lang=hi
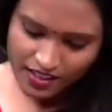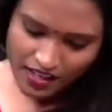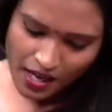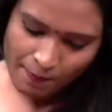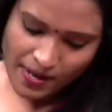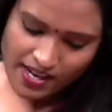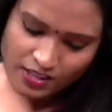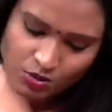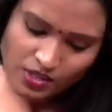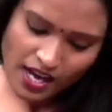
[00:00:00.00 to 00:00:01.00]
हमारा
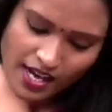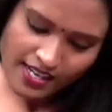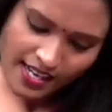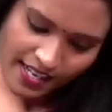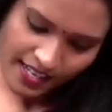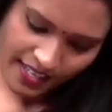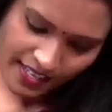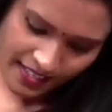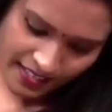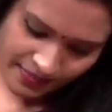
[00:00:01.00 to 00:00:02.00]
जो कार्ड आया
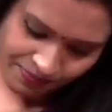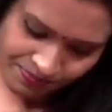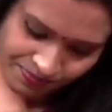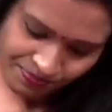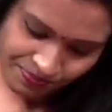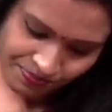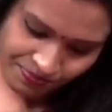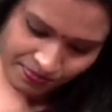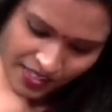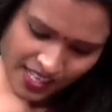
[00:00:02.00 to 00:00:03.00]
है हम्म
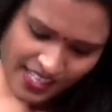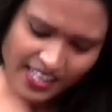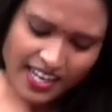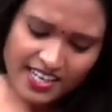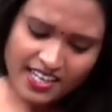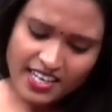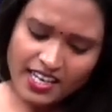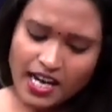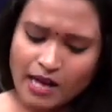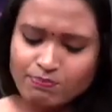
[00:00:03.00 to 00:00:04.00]
ये कहीं ना कहीं
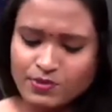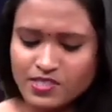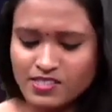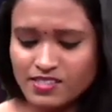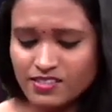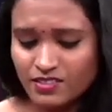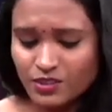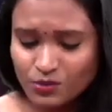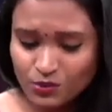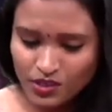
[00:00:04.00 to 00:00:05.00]
कप्स यू
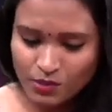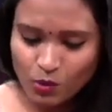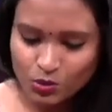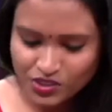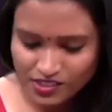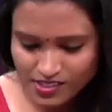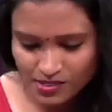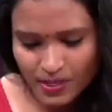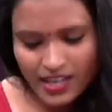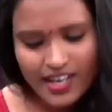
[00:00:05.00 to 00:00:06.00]
नो इमोशंस
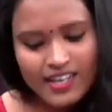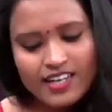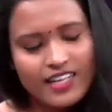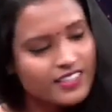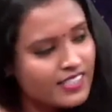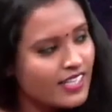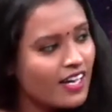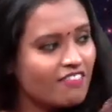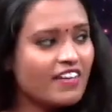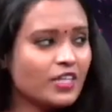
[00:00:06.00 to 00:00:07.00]
में कहीं ना कहीं चीज़ें
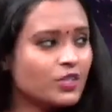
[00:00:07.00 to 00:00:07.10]
अफेक्ट